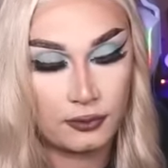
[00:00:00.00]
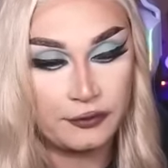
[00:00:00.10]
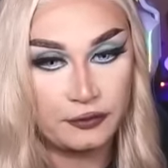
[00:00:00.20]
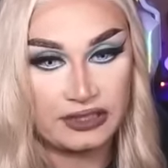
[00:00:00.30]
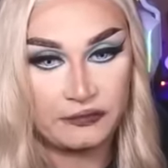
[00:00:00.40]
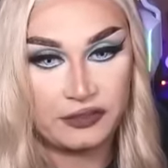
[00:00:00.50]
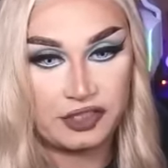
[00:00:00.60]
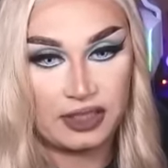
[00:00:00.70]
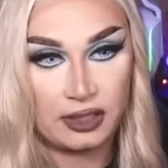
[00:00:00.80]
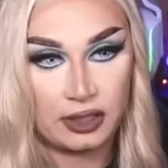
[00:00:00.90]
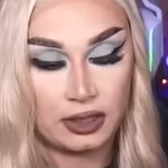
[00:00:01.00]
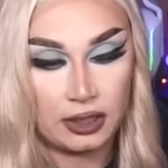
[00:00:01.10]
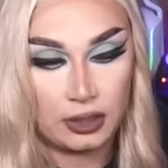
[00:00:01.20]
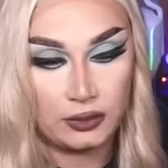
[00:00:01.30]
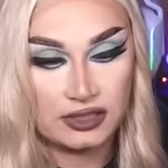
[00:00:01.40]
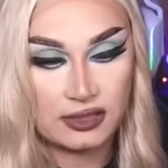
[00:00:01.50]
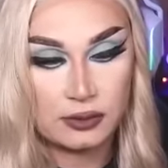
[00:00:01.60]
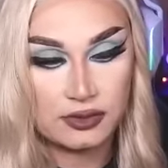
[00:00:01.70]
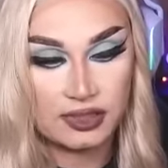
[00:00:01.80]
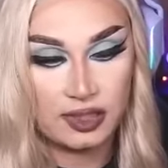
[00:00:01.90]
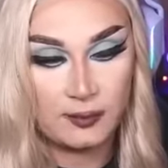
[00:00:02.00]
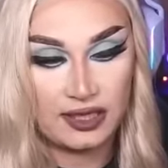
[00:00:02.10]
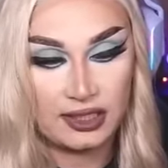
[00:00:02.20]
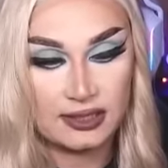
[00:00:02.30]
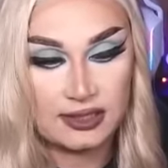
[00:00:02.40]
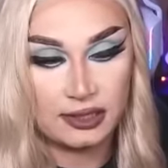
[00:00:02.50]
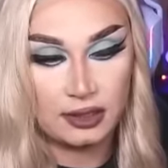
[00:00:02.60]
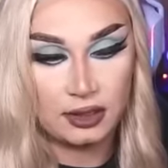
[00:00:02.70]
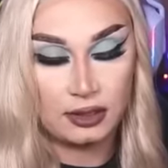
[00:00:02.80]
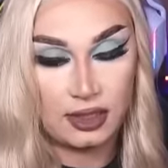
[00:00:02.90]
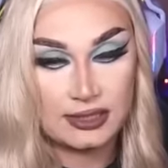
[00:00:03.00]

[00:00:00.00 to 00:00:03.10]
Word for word: Viu que vai ter feat da Luísa Sonza com a Marina Senna?